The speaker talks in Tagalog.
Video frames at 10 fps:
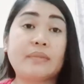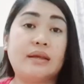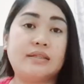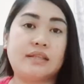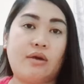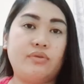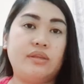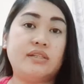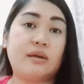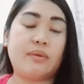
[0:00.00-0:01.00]

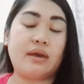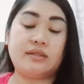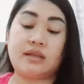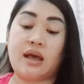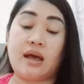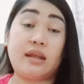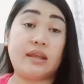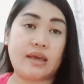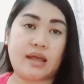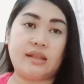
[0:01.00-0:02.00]
Saudi sa, sa
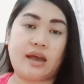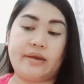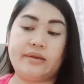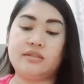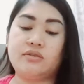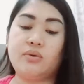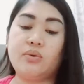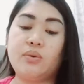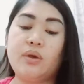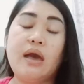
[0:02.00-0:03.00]
Riyadh guys.
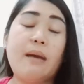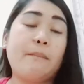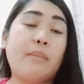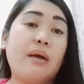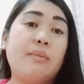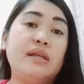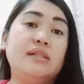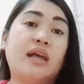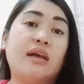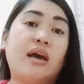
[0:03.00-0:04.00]
So, babalik
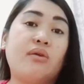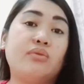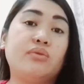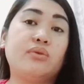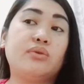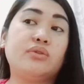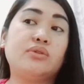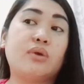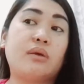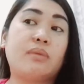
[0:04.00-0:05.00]
sana ako doon.
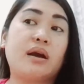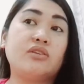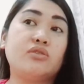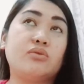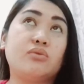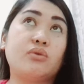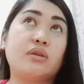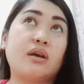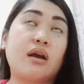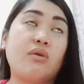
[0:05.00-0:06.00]
So, ang bakasyon ko,
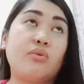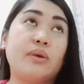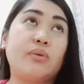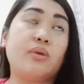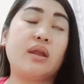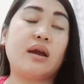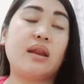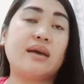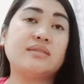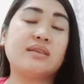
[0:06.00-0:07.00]
nakakauwi ko lang
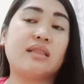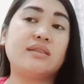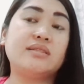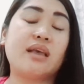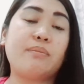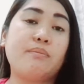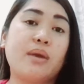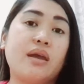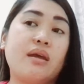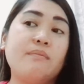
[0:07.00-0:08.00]
last
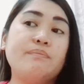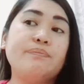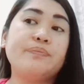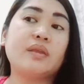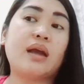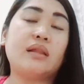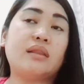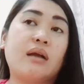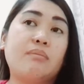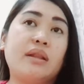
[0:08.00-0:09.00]
December. At
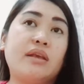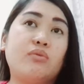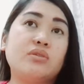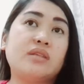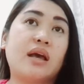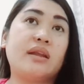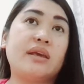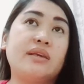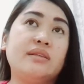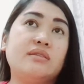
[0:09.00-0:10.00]
ang balik ko sana
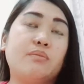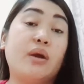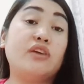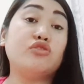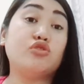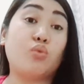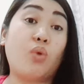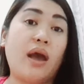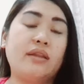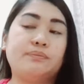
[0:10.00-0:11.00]
is March
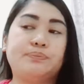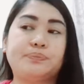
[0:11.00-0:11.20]
1